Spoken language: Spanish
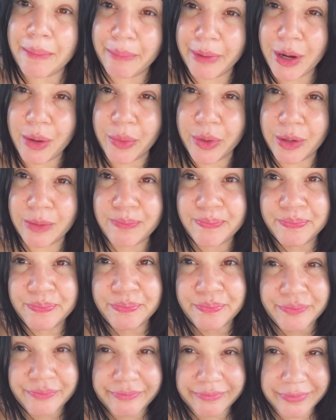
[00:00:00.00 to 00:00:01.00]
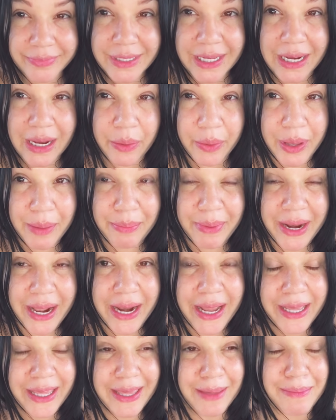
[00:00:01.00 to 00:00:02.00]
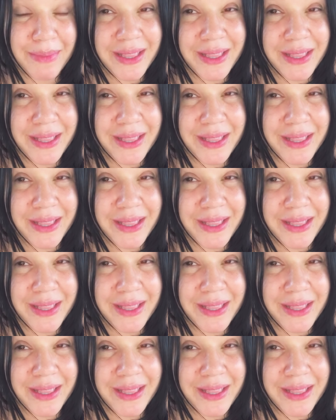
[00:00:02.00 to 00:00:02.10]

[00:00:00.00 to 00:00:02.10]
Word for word: pero bueno, la voy a esperar aquí.